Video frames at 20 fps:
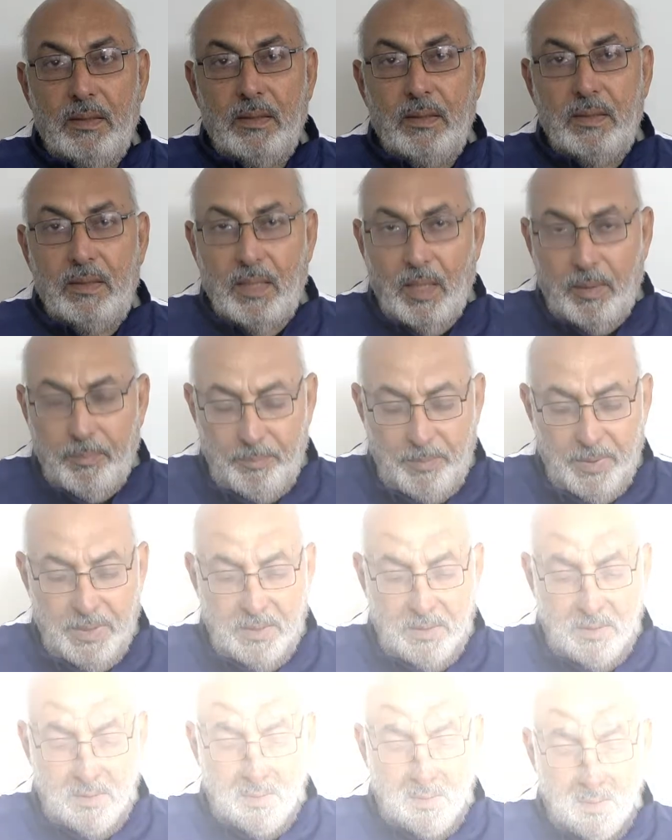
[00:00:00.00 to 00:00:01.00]
जब
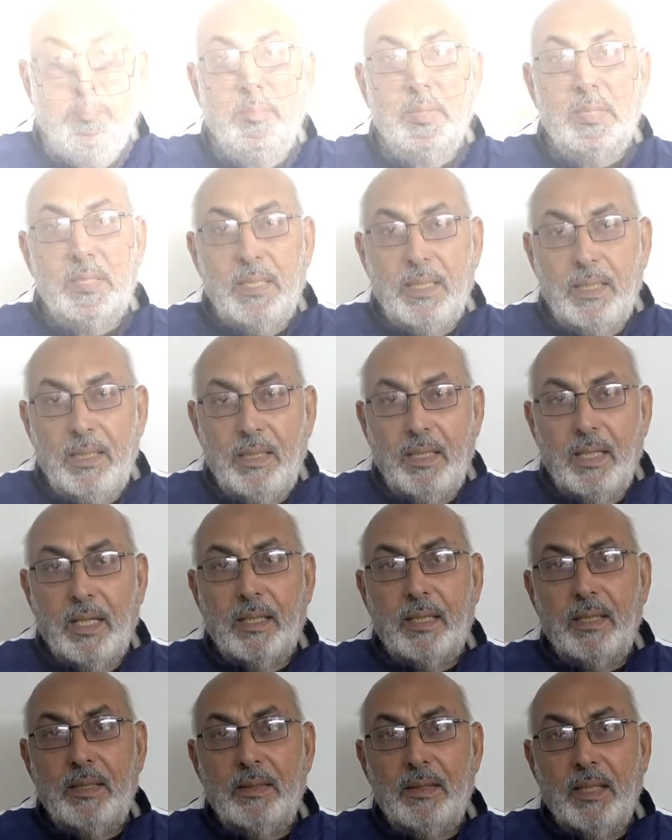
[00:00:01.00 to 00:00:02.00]
भी मसीही
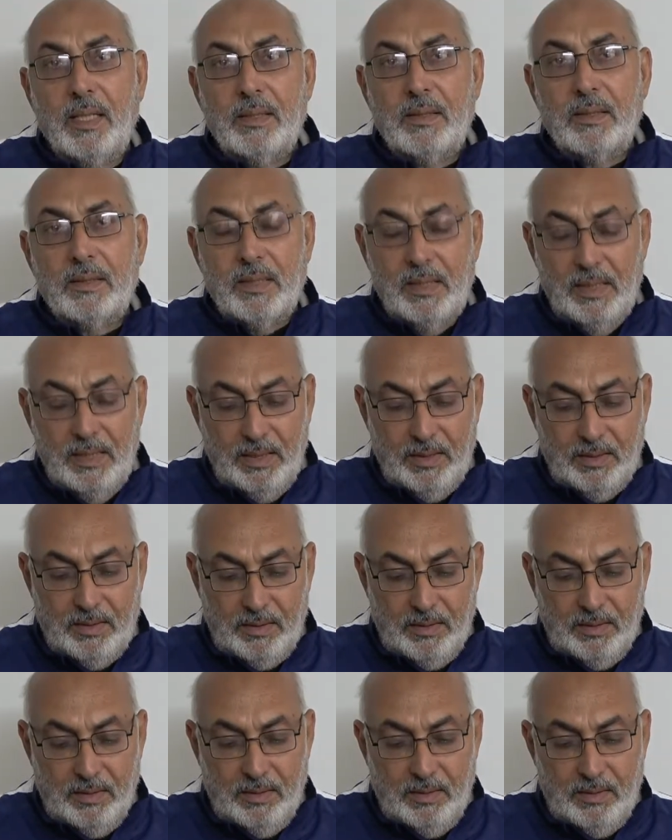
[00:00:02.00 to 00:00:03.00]
अकीदा तसलीस
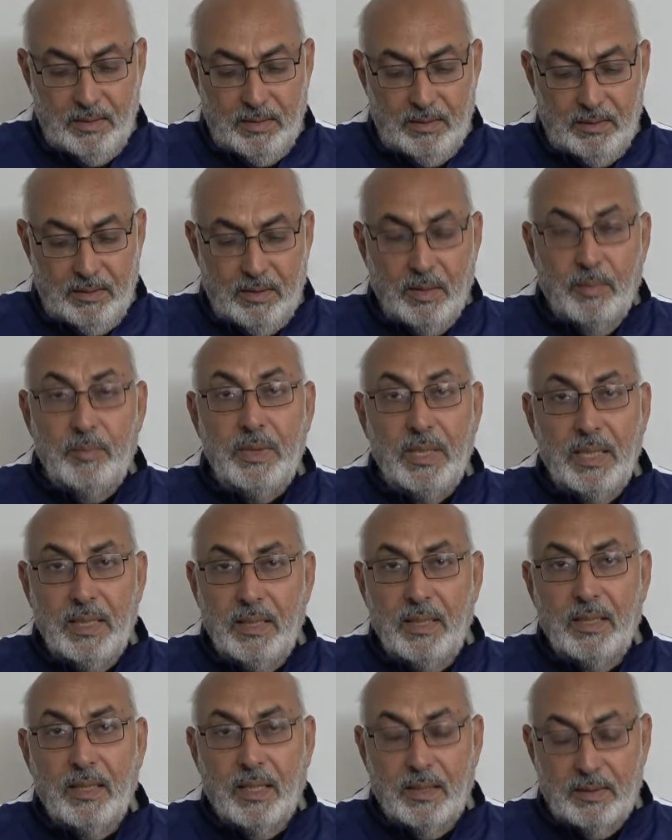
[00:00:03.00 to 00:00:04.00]

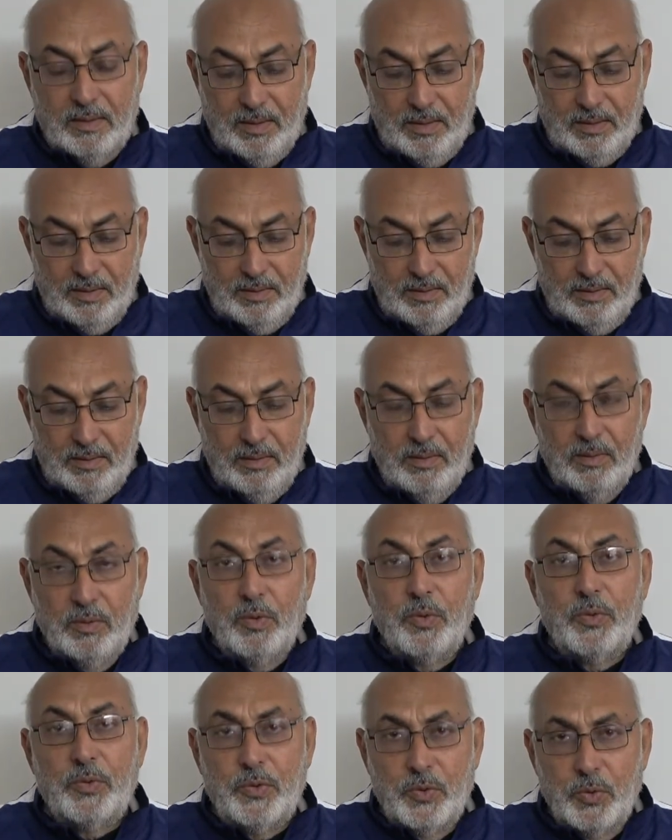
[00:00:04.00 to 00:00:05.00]
समझने की खातर
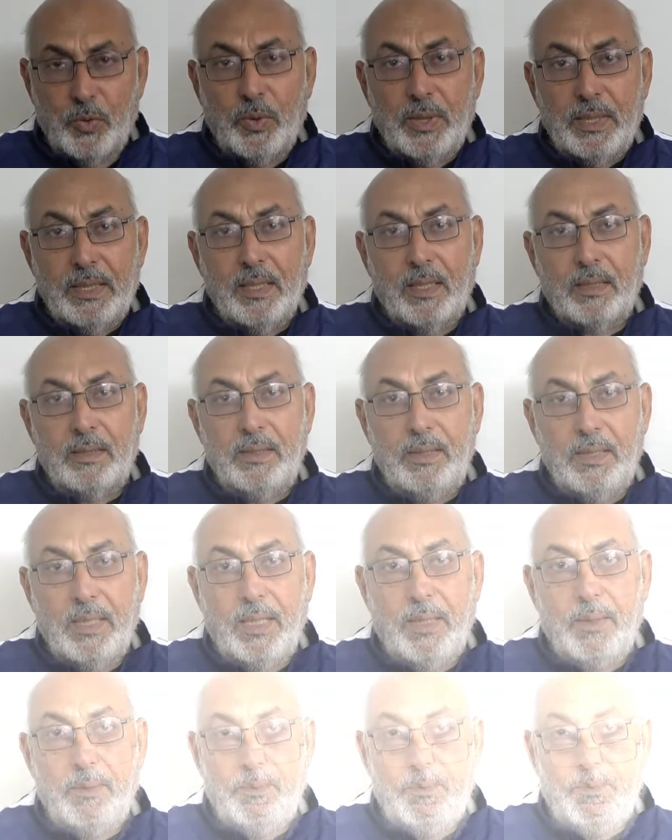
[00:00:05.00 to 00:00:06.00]
गुफ्तु की जाती
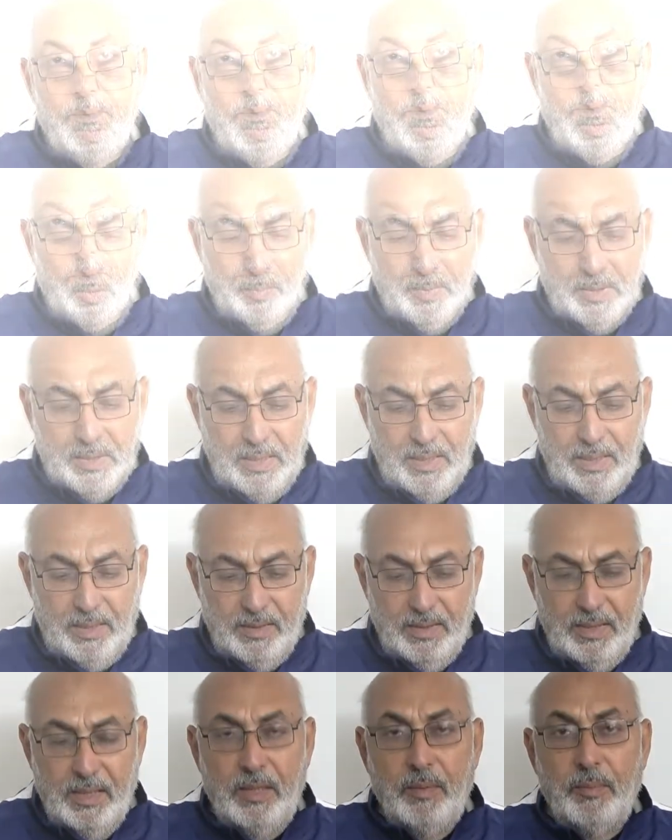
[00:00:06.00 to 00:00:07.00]
है तो मसीही
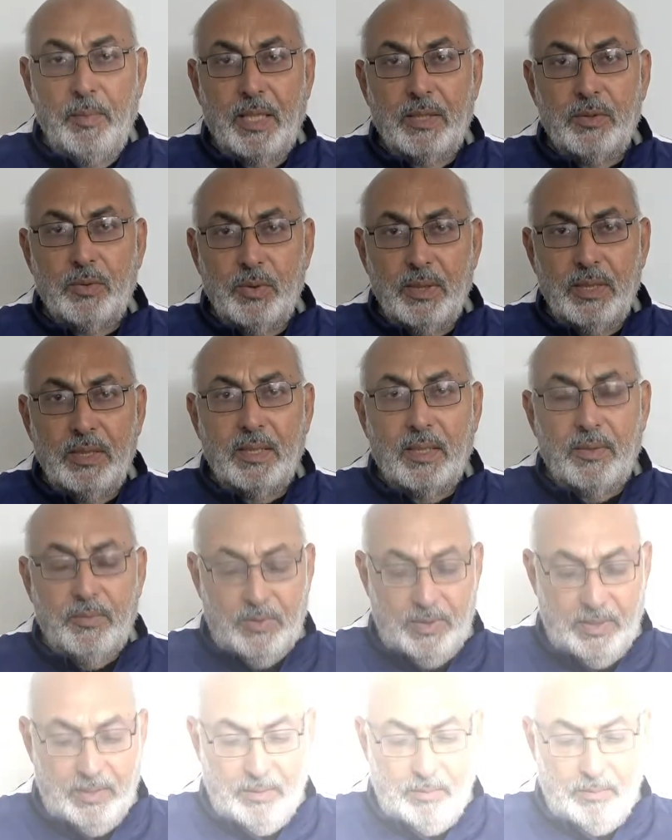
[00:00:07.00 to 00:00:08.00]
दलील बाजों की तरफ
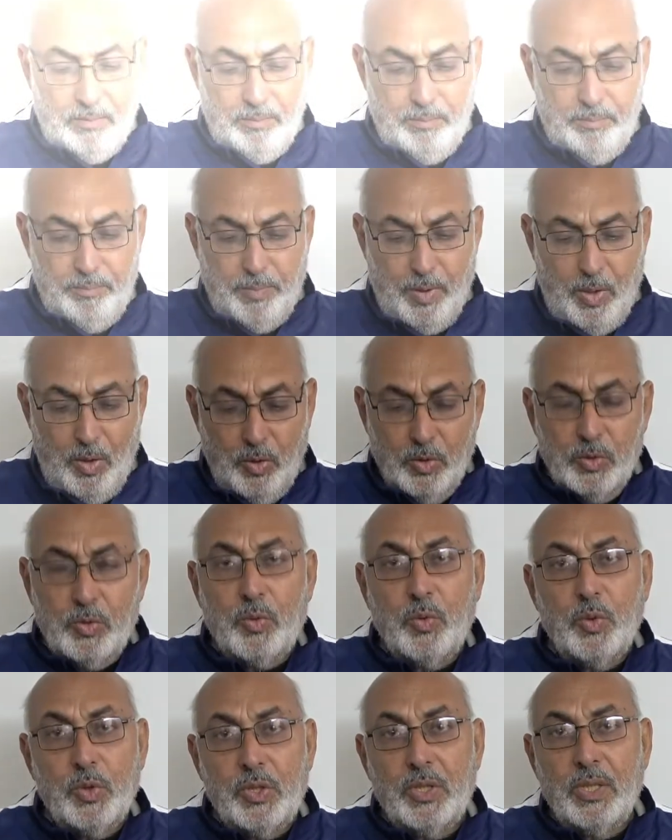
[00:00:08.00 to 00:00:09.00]
से
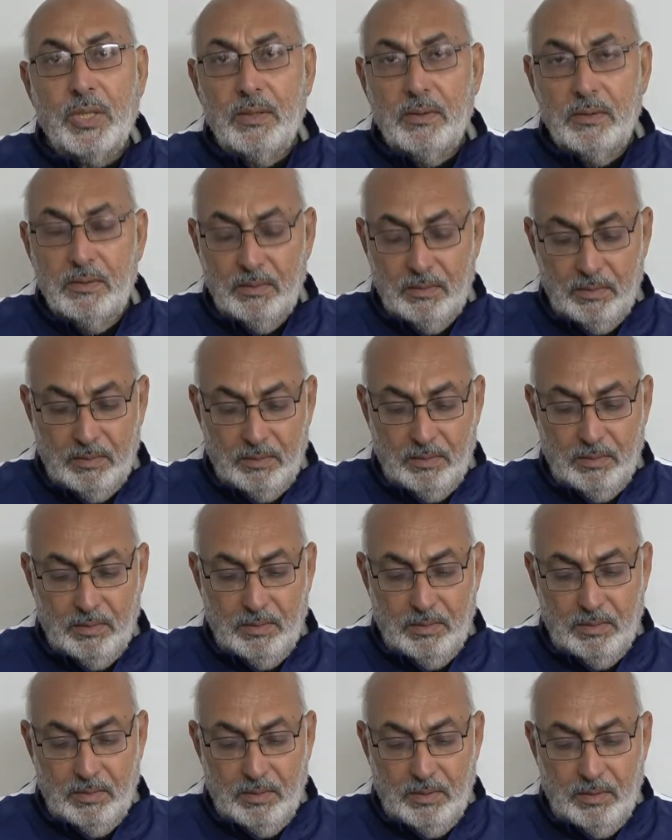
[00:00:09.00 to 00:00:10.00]
बहुत कुछ
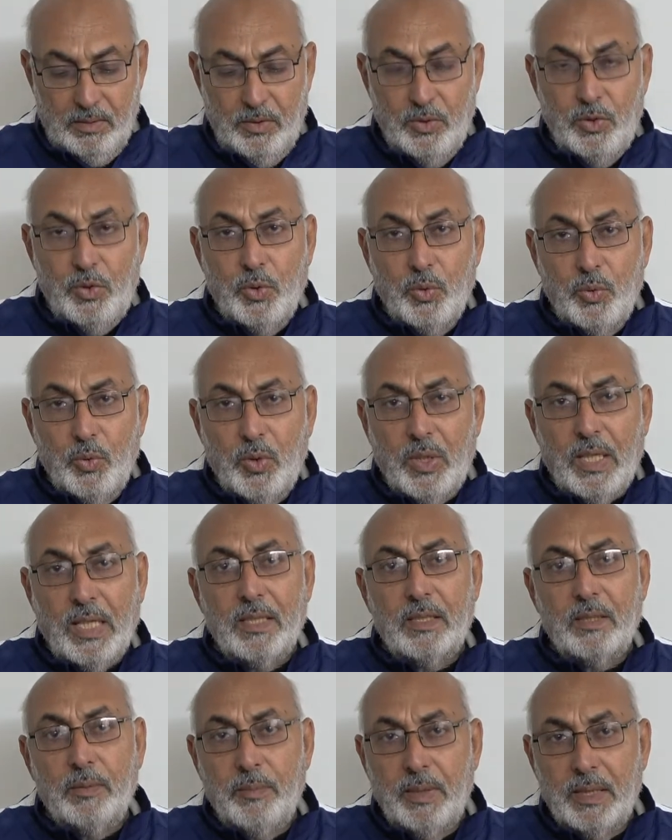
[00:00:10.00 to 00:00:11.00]
यूं
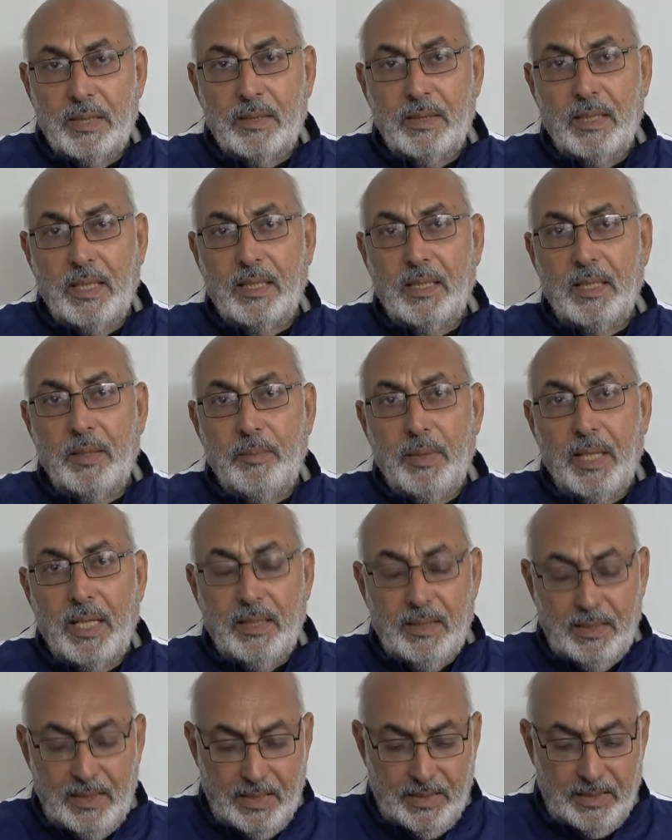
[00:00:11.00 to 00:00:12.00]
खलत मलत करके
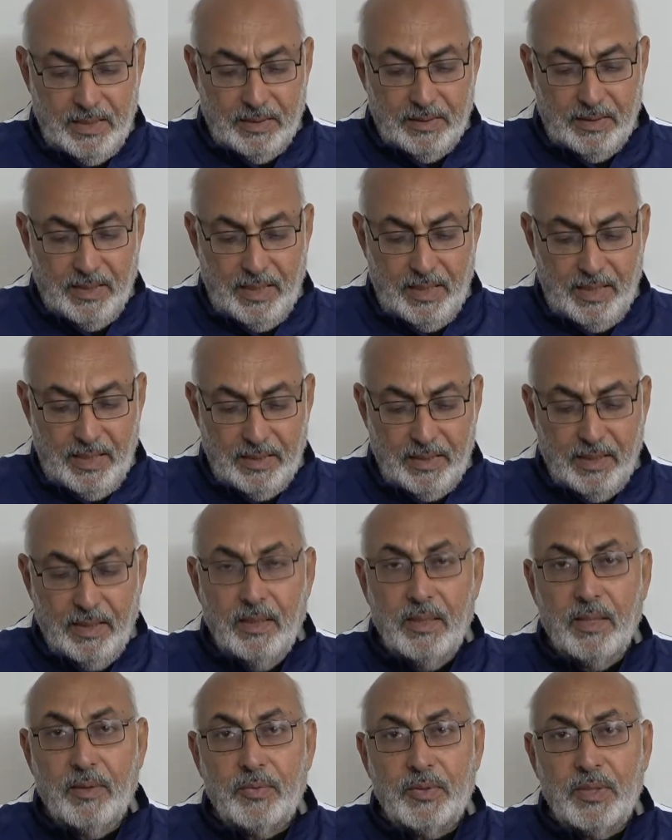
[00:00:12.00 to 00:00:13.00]
बयान किया जाता है कि
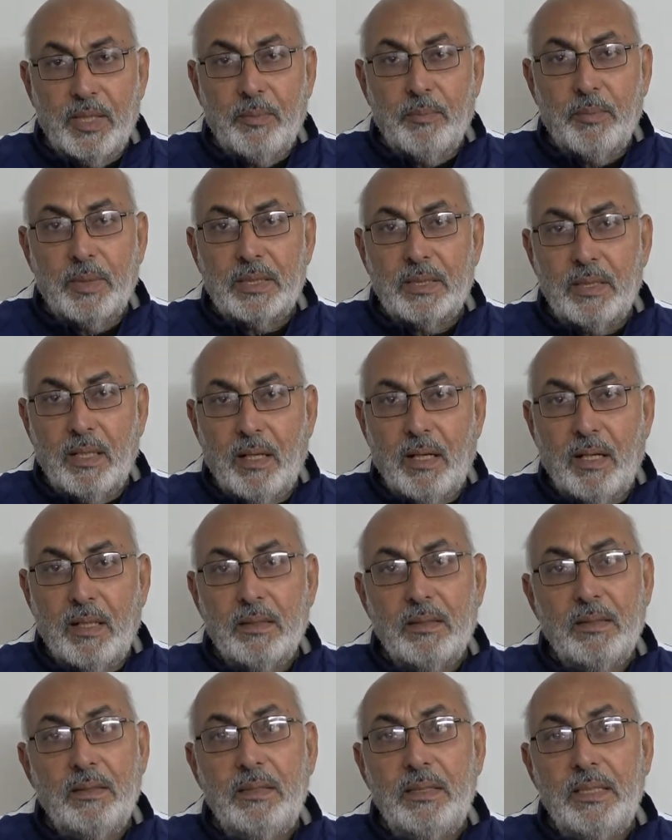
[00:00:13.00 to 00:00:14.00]
नफ्स मसला
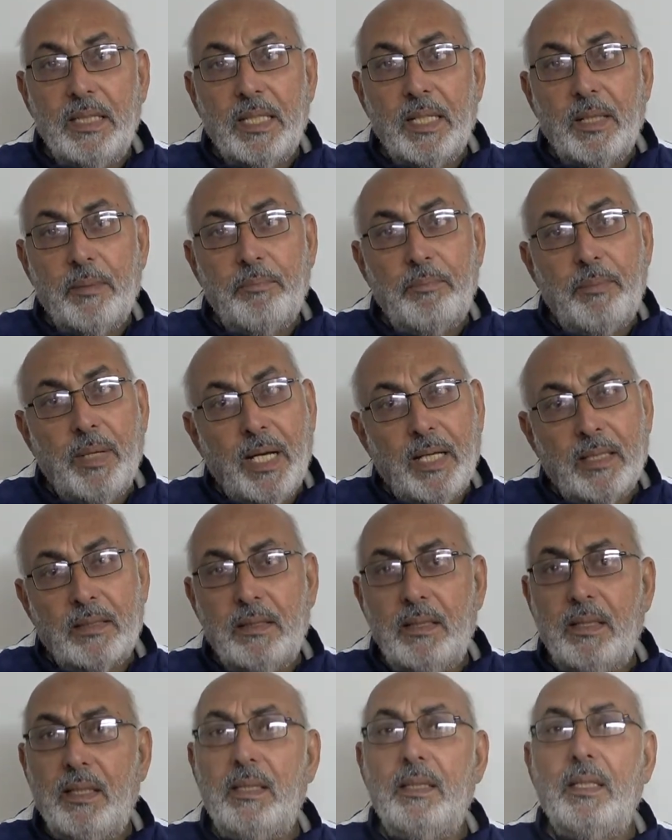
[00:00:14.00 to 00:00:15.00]
जेर बहस
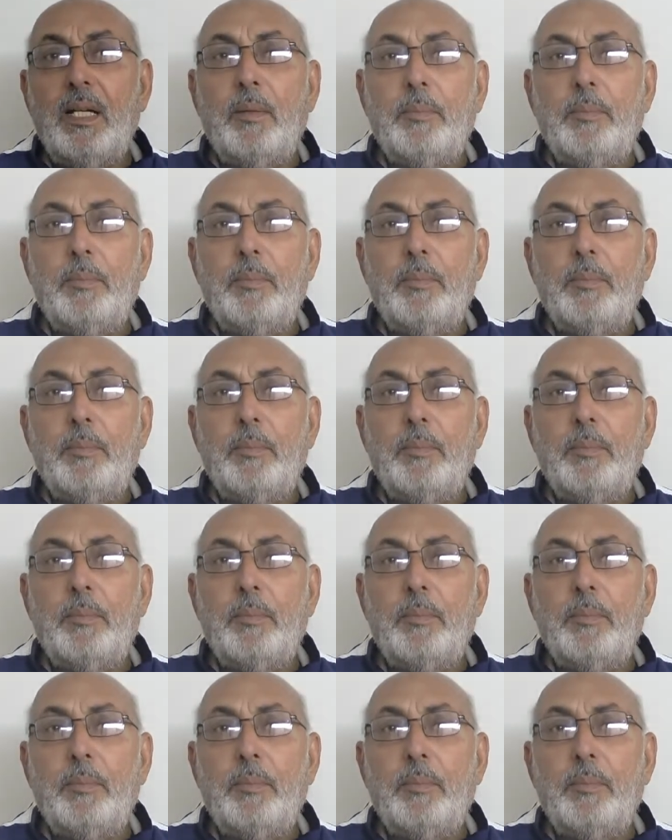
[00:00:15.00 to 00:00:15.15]
ही नहीं आ